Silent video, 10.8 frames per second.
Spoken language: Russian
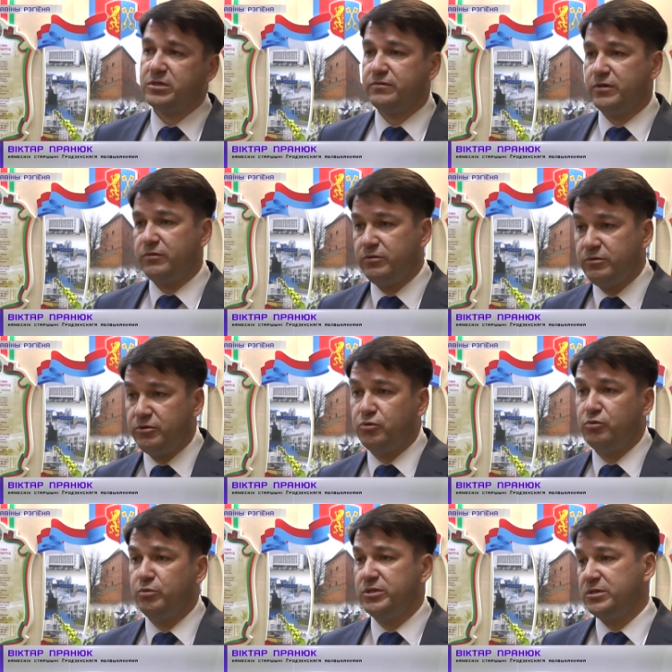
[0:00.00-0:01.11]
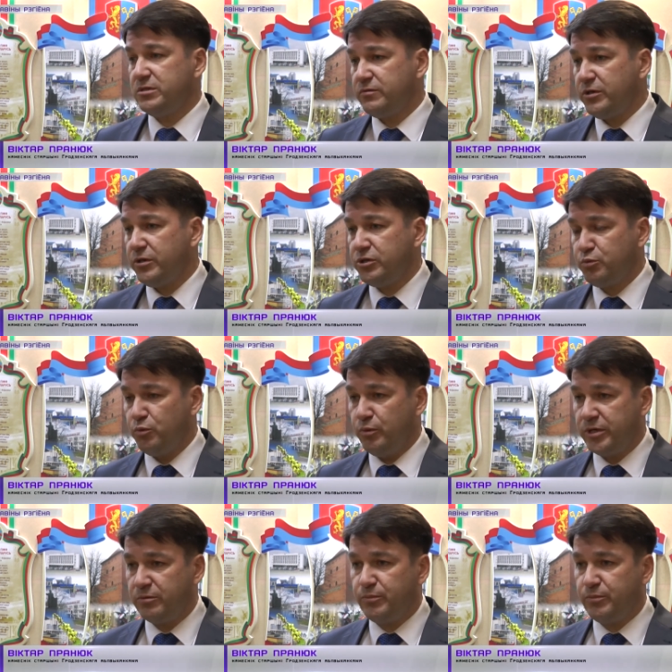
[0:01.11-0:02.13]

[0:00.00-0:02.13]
своей области, своей республики.